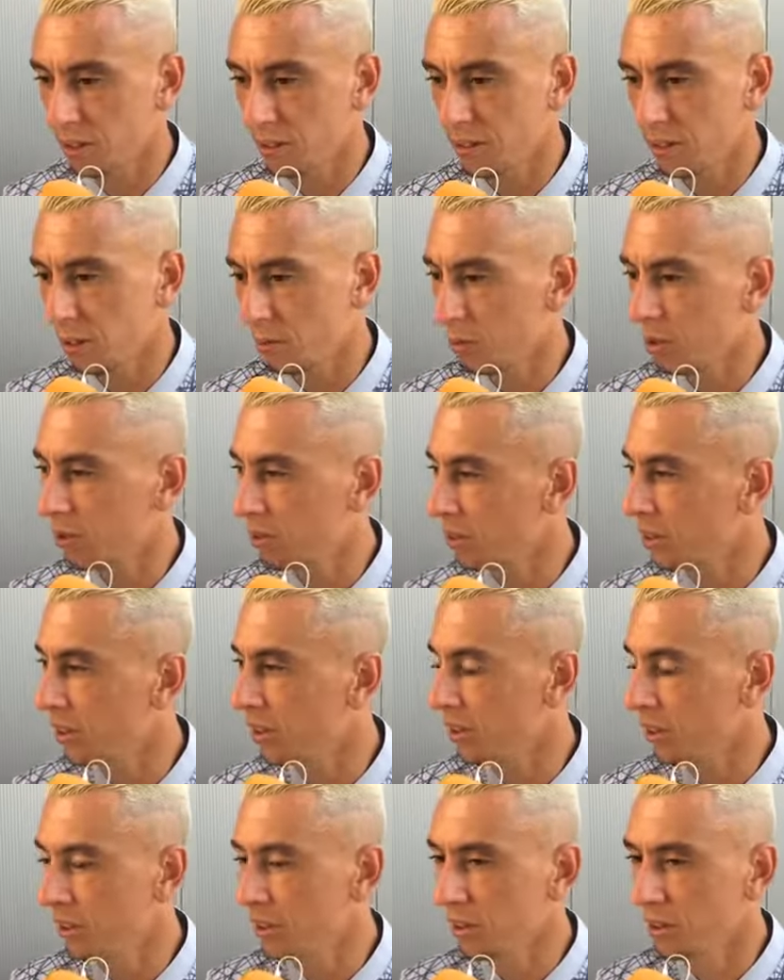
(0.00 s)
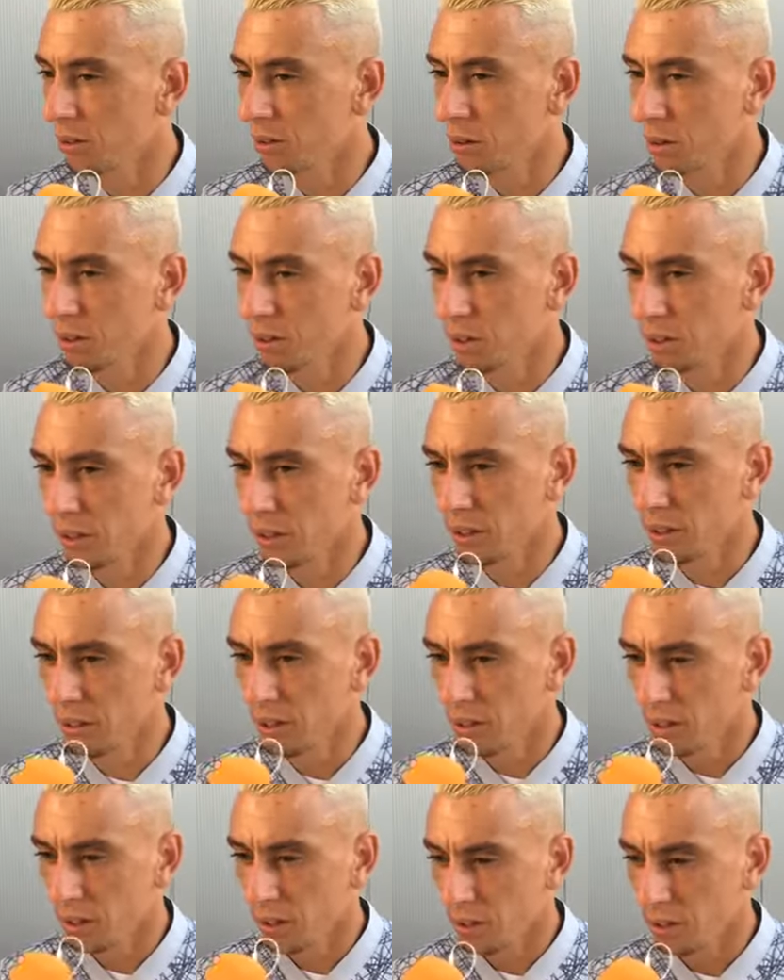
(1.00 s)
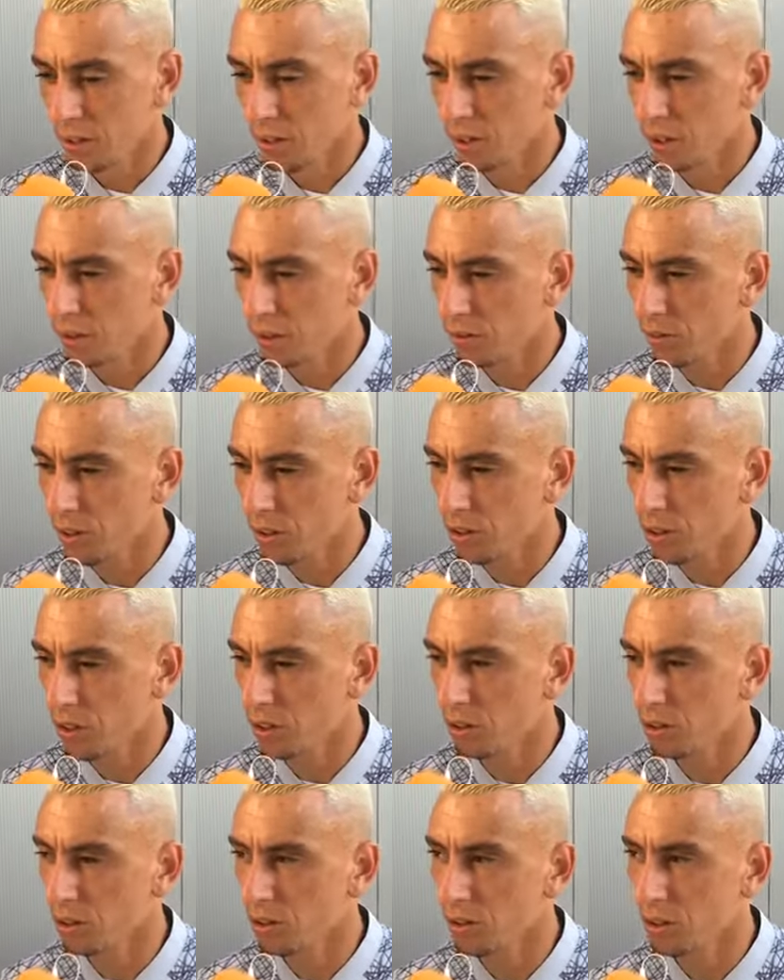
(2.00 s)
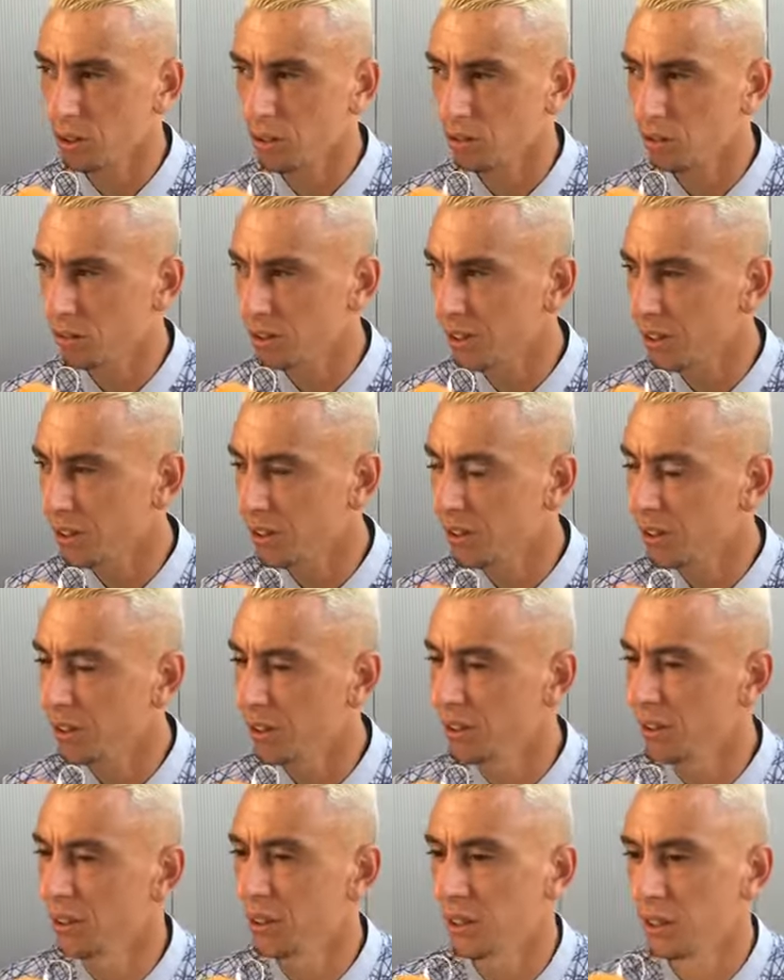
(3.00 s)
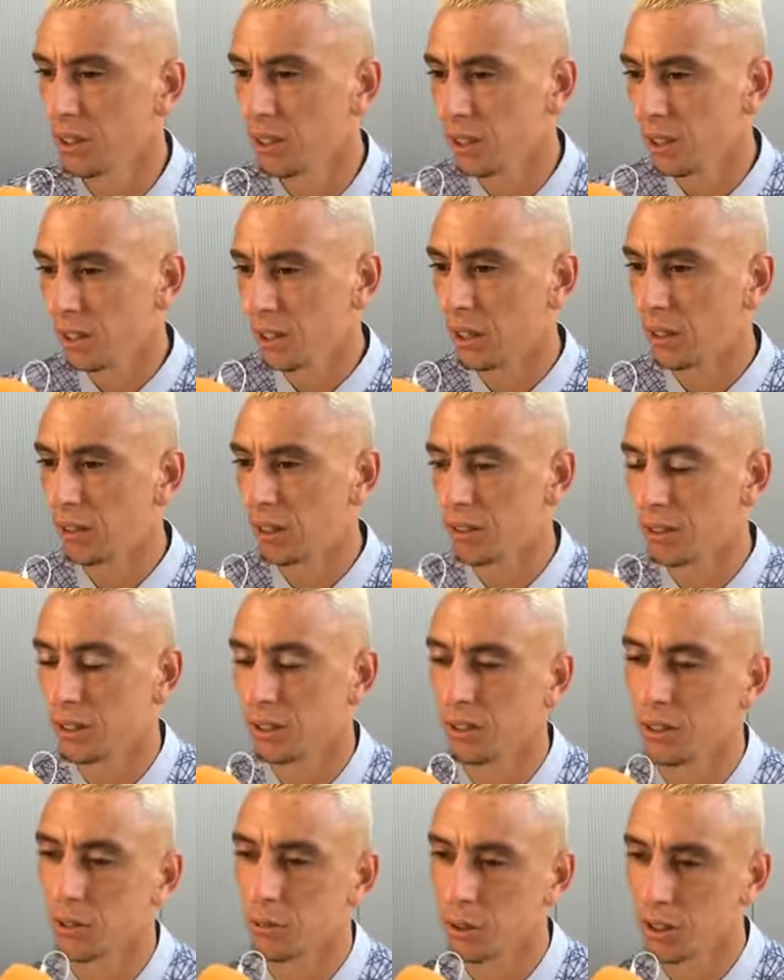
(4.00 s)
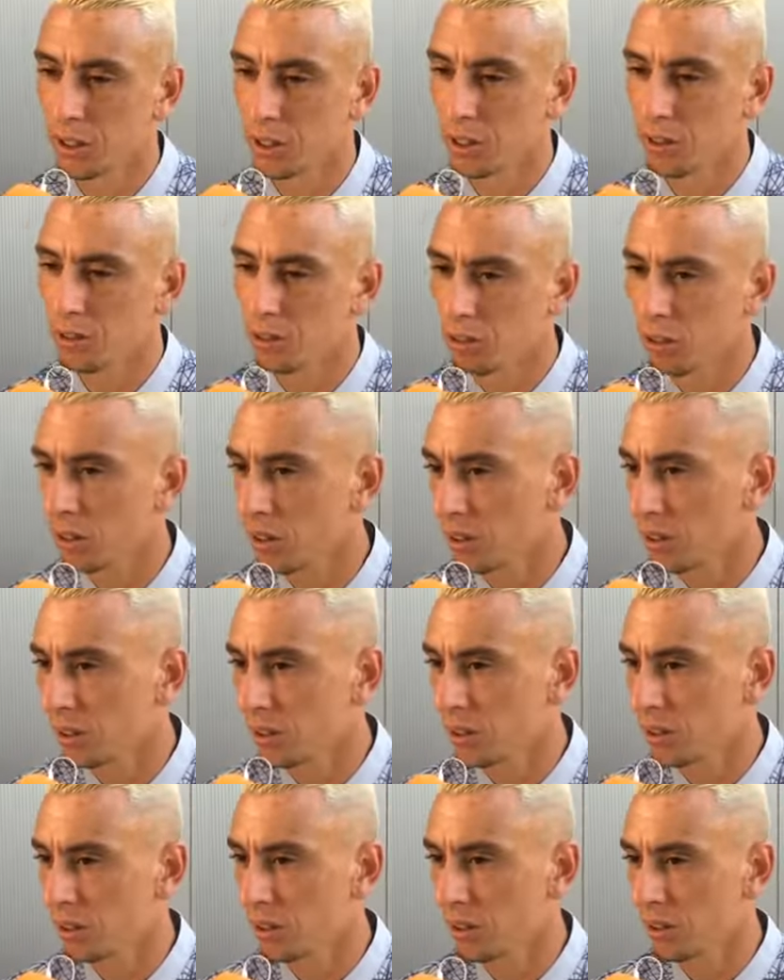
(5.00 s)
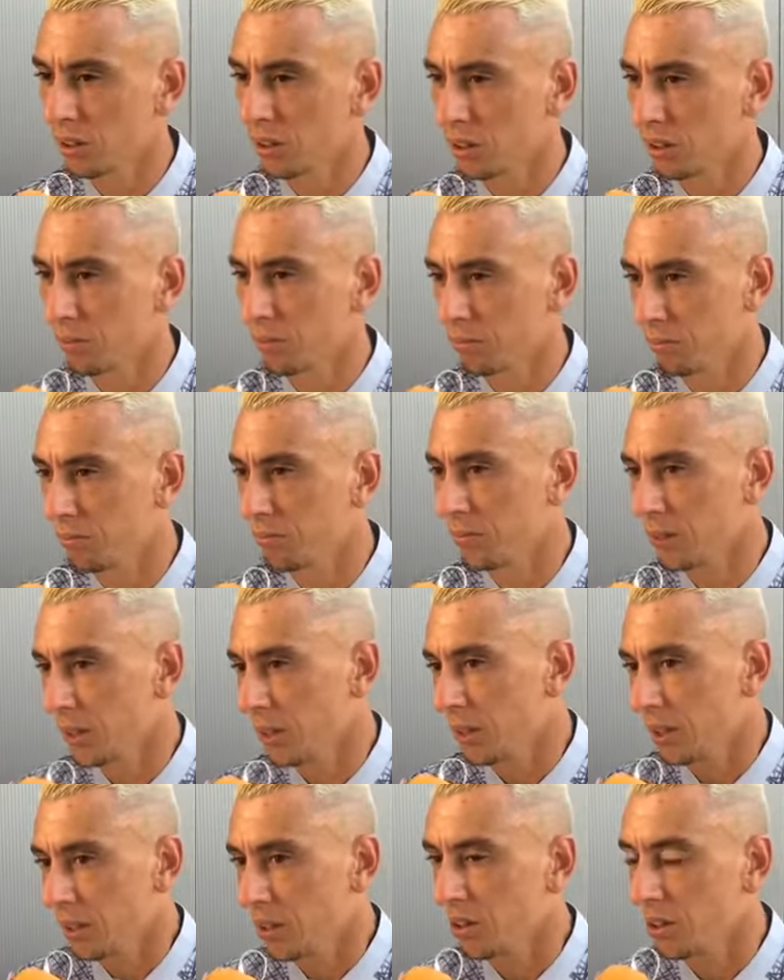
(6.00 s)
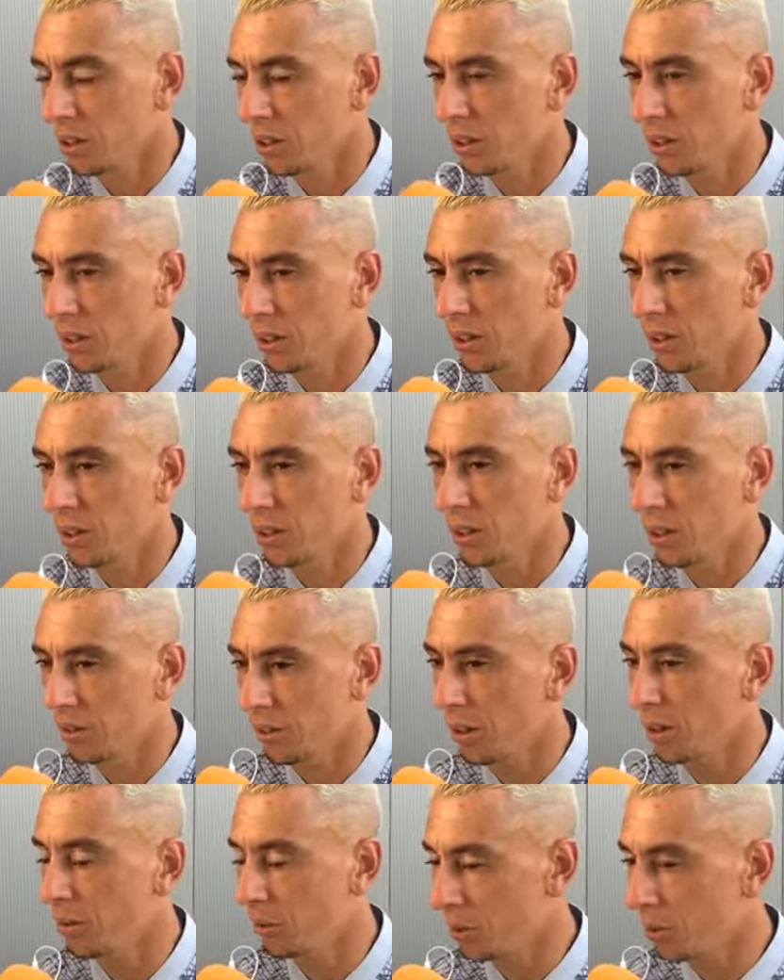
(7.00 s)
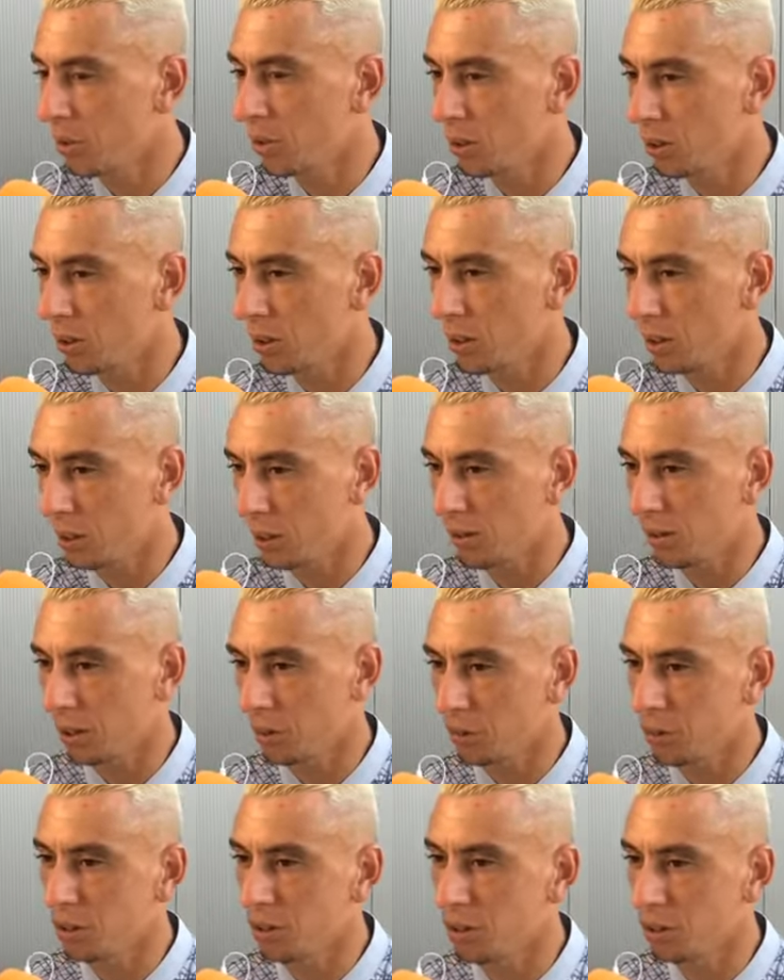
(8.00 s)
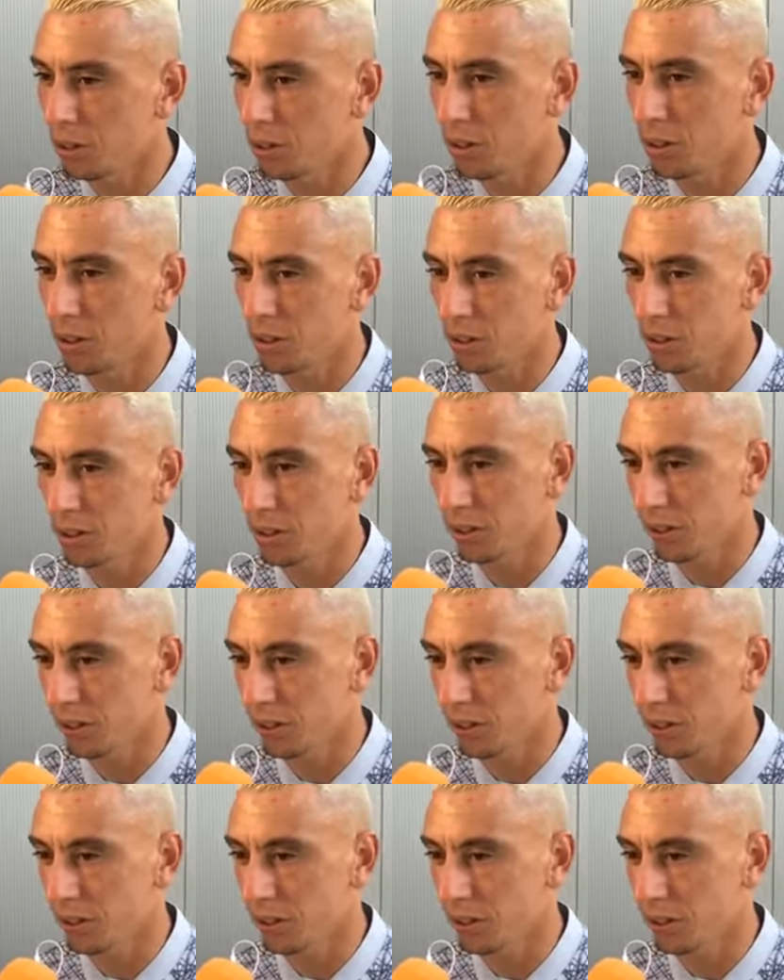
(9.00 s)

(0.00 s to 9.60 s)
e siamo contenti di quello che, che stanno facendo, si inseriti abbastanza bene, noi, noi li abbiamo, abbiamo,